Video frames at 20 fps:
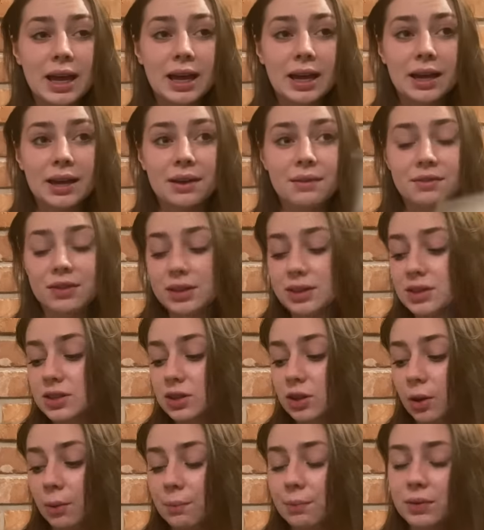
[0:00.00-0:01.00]
E,
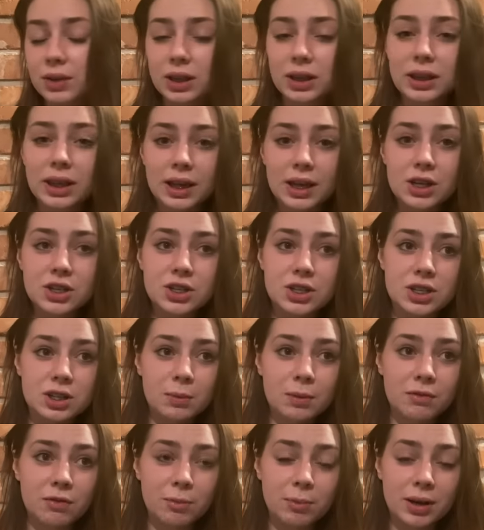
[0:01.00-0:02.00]
więc no, idę jeszcze
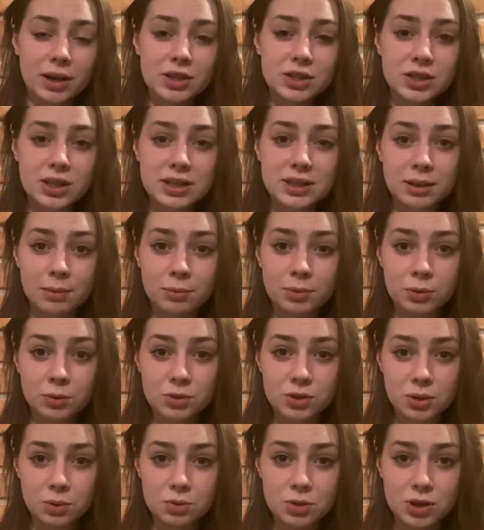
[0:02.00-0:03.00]
sobie wybrać
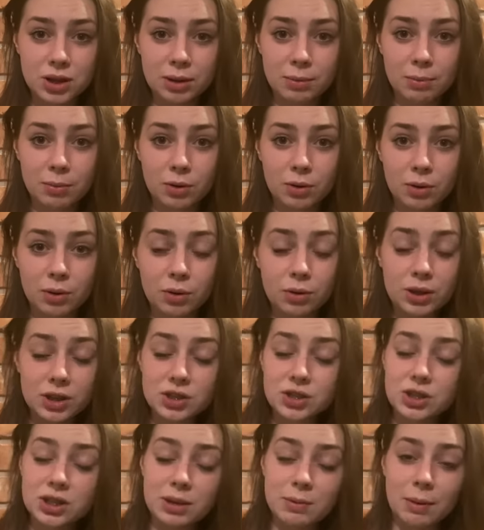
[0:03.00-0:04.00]
następną książkę, bo
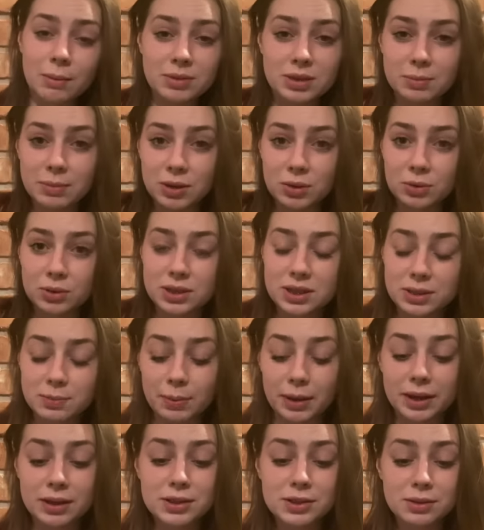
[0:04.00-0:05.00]
jeszcze nie mam zamiaru iść
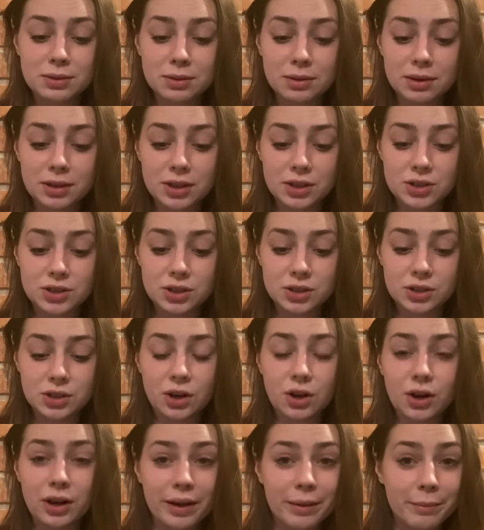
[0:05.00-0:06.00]
spać. Jeszcze
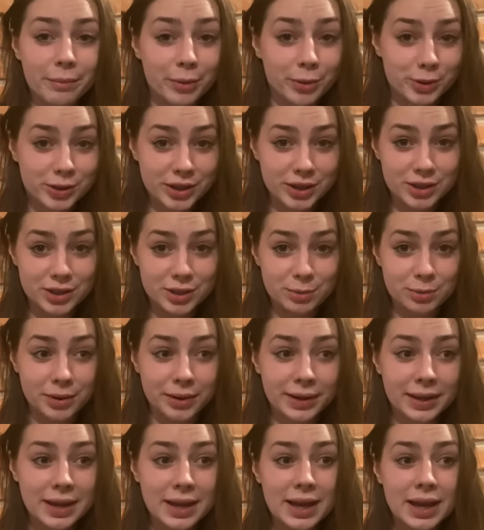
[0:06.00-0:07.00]
trochę
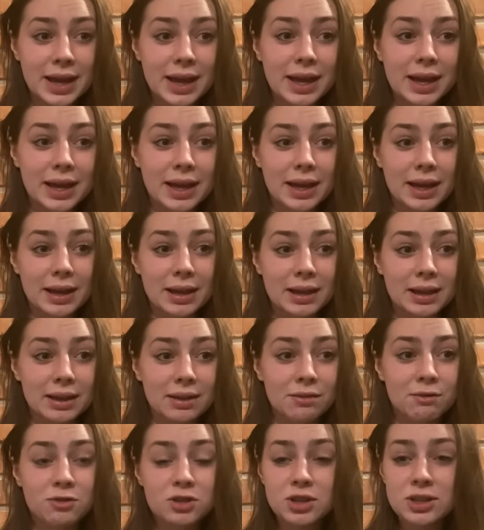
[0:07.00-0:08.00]
posiedzimy.
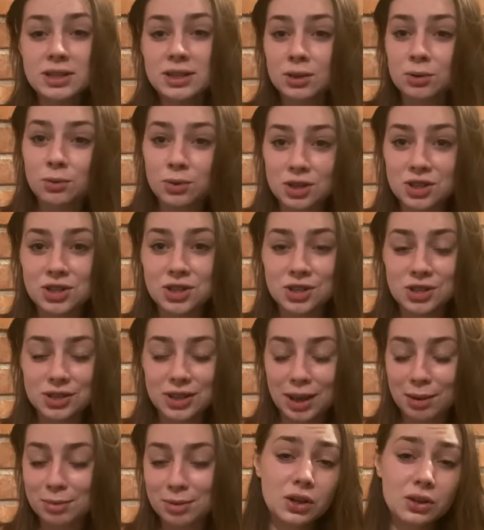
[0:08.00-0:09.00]
E, wszyscy tu jeszcze
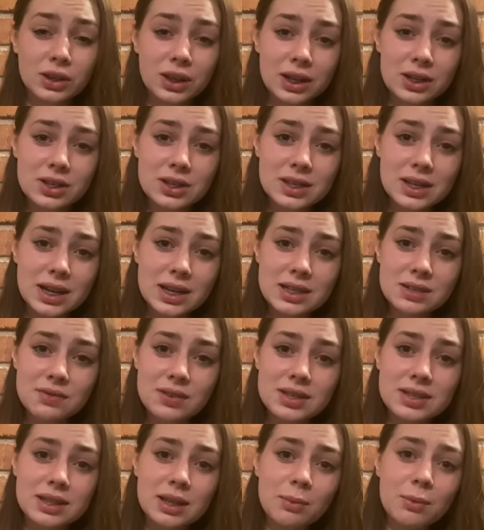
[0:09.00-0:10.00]
czytamy. No także zaraz
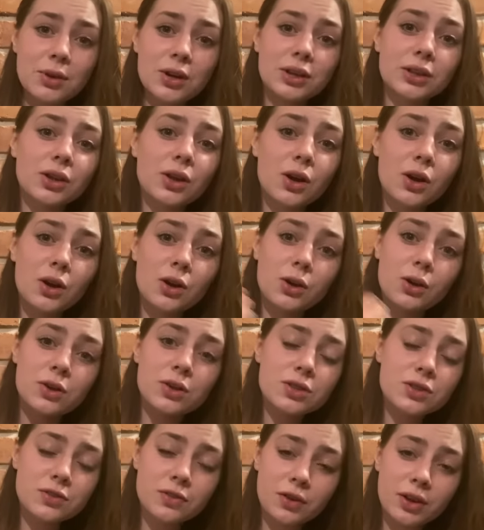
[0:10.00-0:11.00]
Was zabiorę do
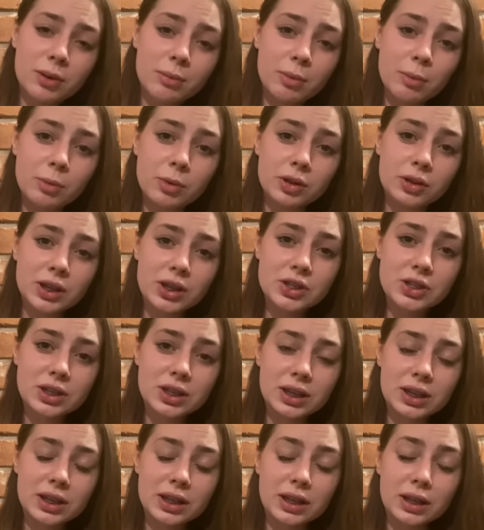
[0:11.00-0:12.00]
swojej
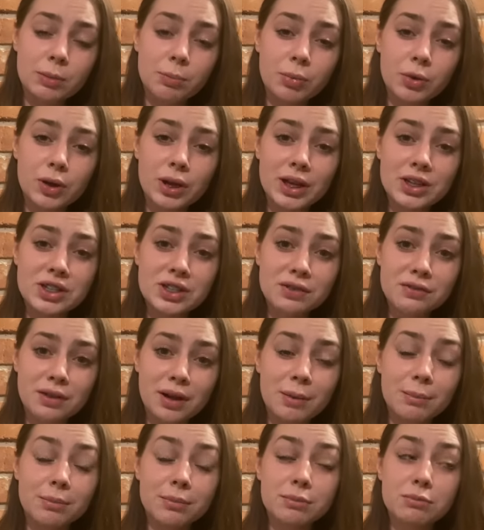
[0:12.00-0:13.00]
biblioteczki i pokażę
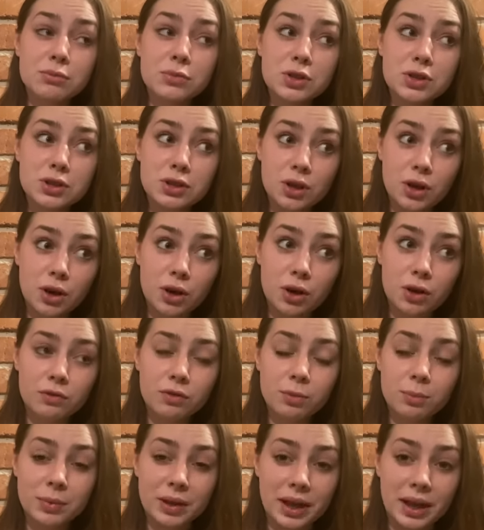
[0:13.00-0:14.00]
Wam,
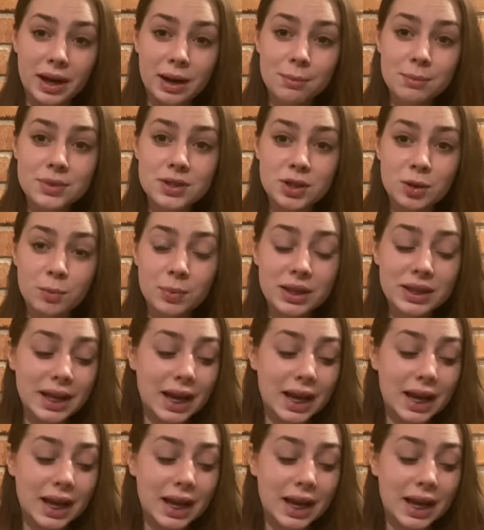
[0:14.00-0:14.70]
co wybieram sobie